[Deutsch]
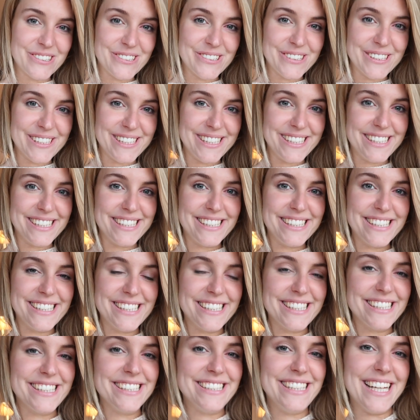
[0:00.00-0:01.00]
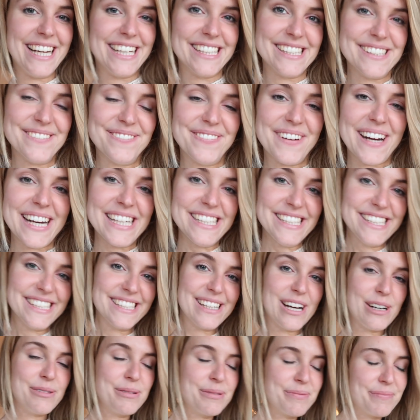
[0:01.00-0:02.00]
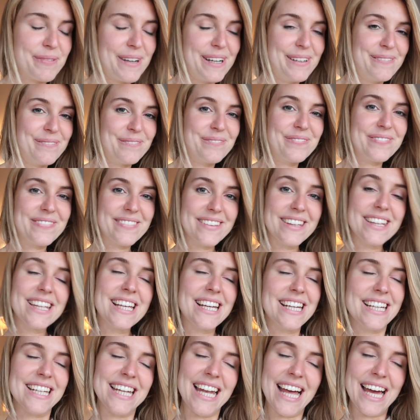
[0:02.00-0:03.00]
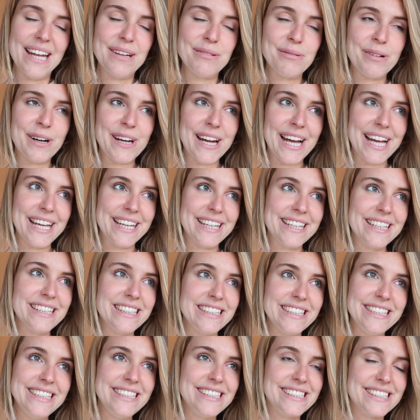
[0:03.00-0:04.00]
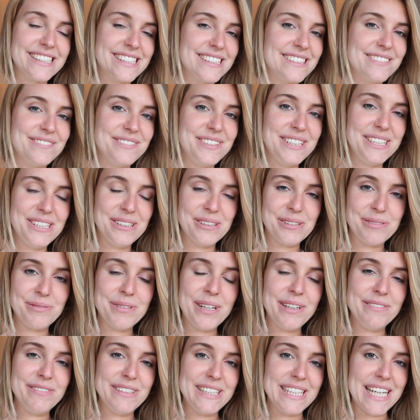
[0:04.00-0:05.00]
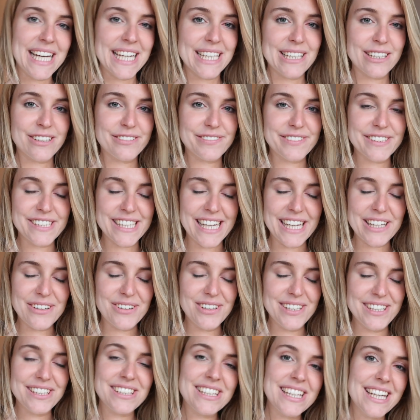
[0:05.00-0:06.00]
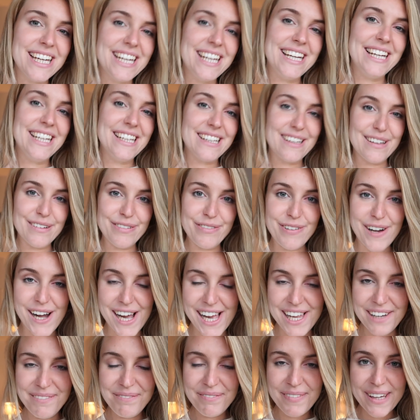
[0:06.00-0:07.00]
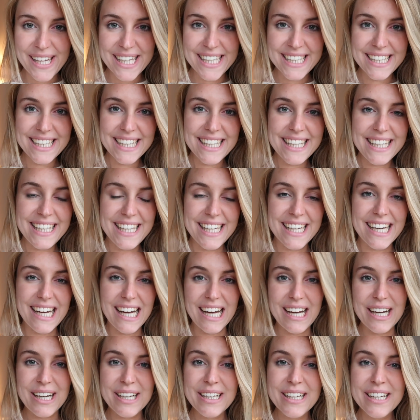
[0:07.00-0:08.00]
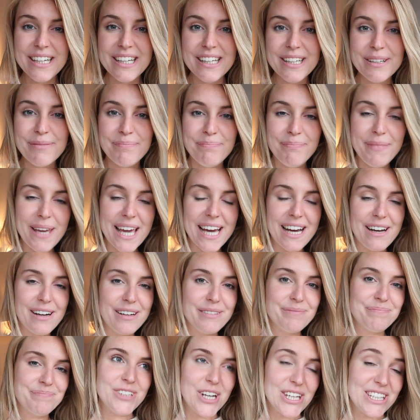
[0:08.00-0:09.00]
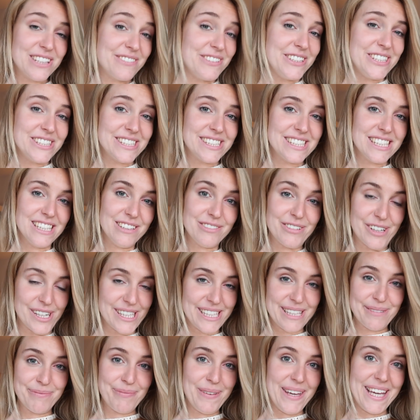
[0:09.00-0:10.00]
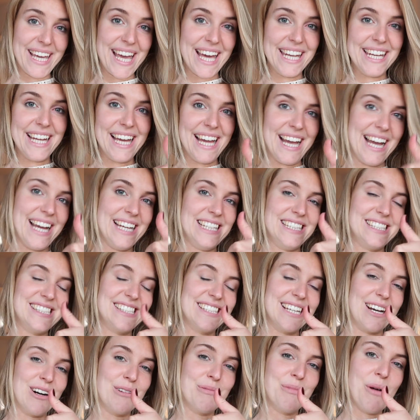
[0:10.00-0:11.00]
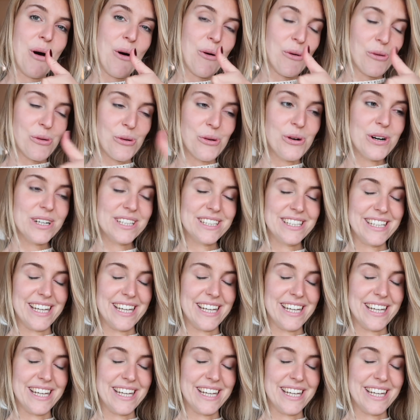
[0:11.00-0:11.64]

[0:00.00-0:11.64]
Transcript: Und das war's jetzt auch mit meinem kleinen What I Eat Video mal wieder. Ich hoffe, es hat euch gefallen. Wenn ihr mehr solche Videos sehen wollt, gebt mir gerne einen Daumen hoch.